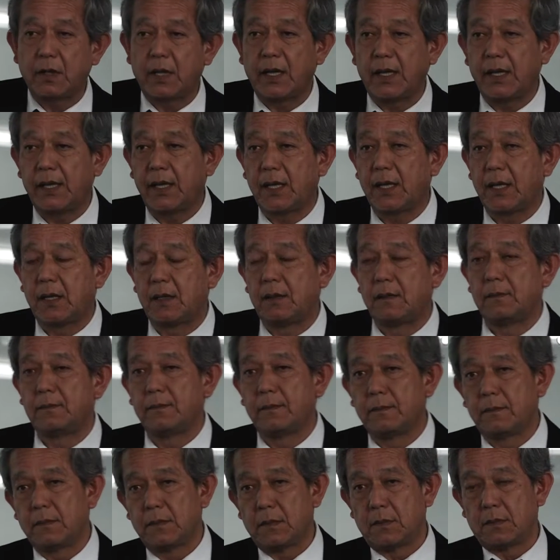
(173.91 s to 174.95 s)
haya
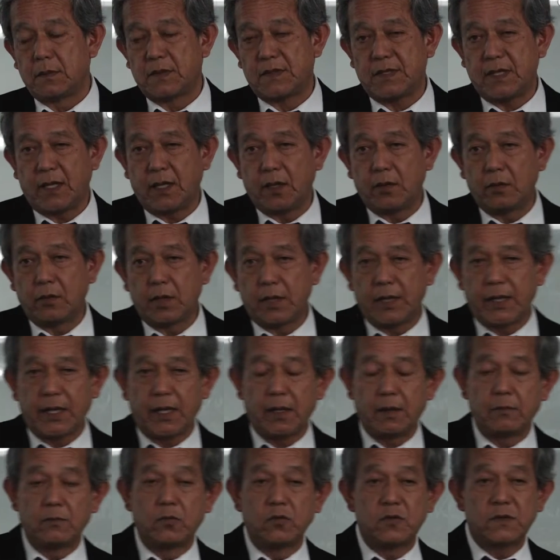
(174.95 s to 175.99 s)
sido el
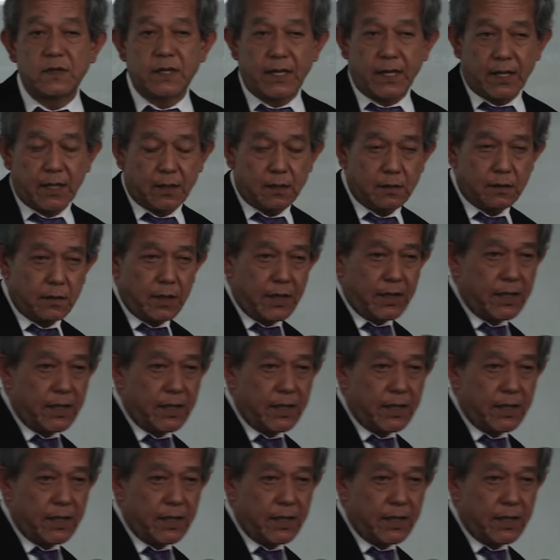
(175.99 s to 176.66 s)
de buscar e